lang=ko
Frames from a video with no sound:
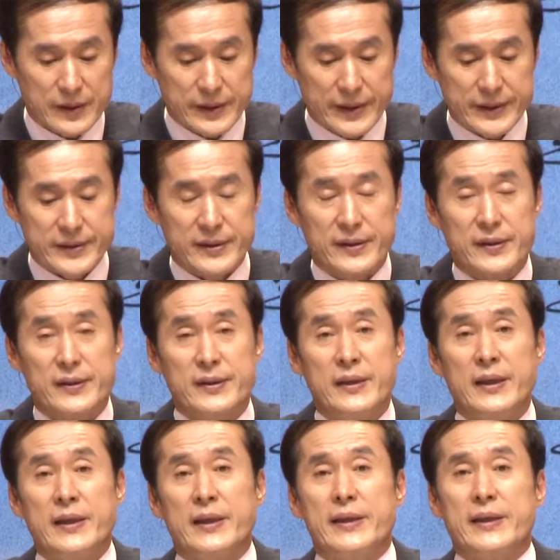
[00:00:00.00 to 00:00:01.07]
그래서
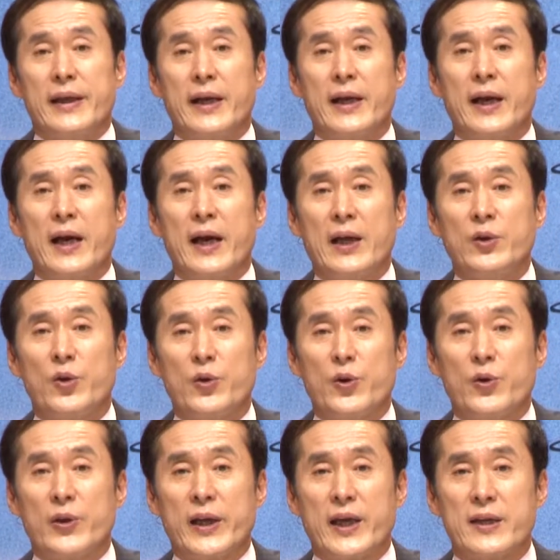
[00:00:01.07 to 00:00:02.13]
내가
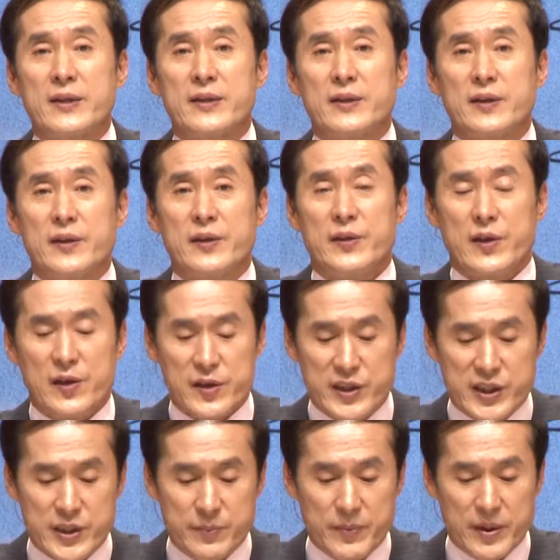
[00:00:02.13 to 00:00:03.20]
노력해서
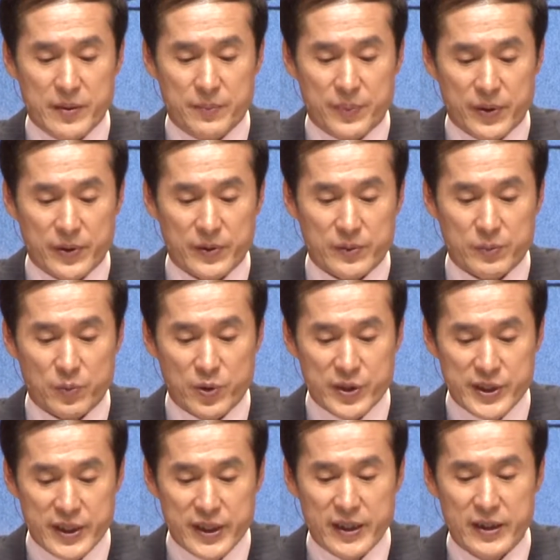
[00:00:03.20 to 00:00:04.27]
열심히 본
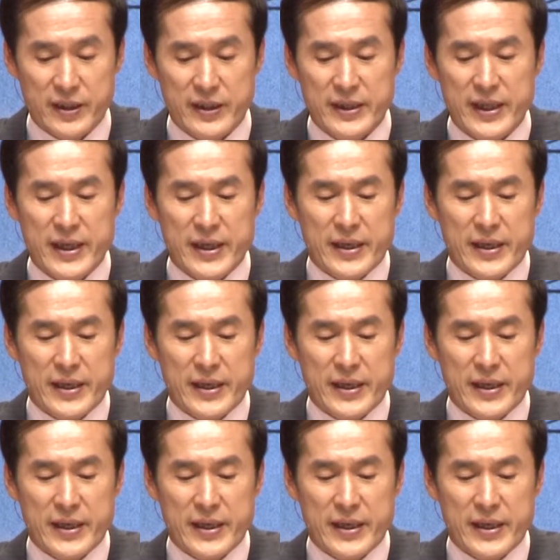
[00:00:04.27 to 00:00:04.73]
물질이